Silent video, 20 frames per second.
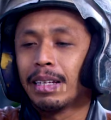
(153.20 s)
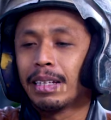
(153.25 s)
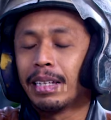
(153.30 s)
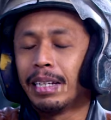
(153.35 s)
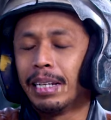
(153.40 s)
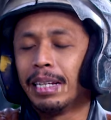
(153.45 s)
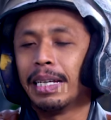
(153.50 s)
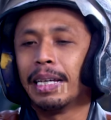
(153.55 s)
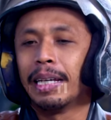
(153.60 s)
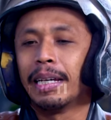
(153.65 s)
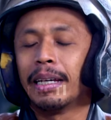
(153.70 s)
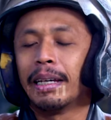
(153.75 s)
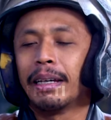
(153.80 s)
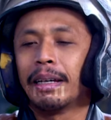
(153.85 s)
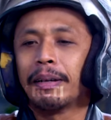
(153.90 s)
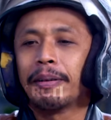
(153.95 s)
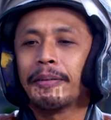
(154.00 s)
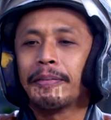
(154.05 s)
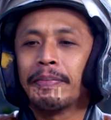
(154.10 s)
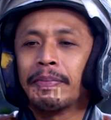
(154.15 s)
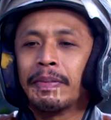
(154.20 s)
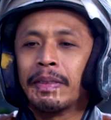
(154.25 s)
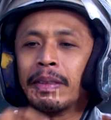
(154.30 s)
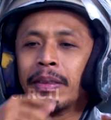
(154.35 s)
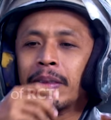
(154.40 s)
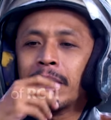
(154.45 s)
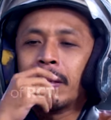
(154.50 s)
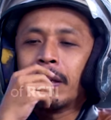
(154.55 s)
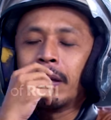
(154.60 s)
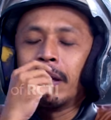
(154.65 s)
Gini,
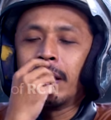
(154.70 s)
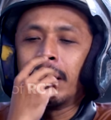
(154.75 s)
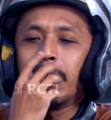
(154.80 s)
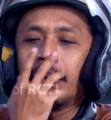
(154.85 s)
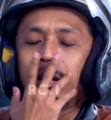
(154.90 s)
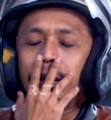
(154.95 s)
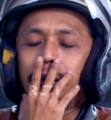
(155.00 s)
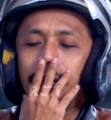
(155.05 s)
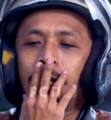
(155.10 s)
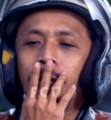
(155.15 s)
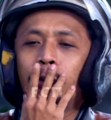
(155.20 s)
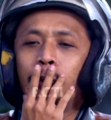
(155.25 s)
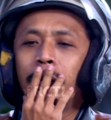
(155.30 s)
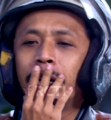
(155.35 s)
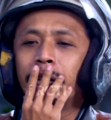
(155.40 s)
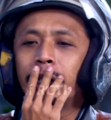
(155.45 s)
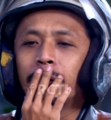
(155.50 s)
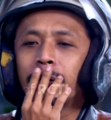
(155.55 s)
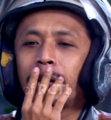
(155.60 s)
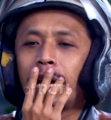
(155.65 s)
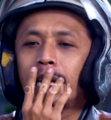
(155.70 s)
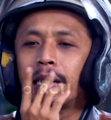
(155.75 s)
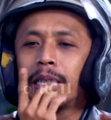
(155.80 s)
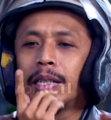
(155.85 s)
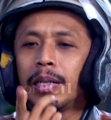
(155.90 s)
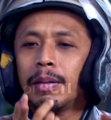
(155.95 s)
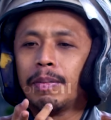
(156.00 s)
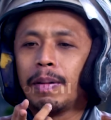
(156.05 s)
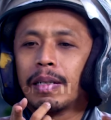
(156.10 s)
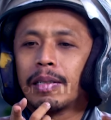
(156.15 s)
gue itu
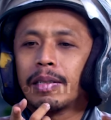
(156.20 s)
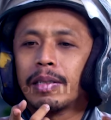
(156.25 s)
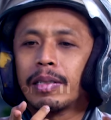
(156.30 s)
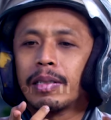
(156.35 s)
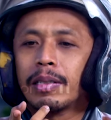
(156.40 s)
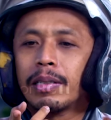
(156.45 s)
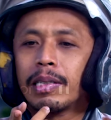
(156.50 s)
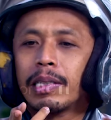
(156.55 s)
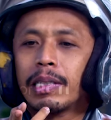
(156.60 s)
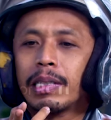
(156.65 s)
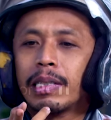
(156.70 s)
tadi pas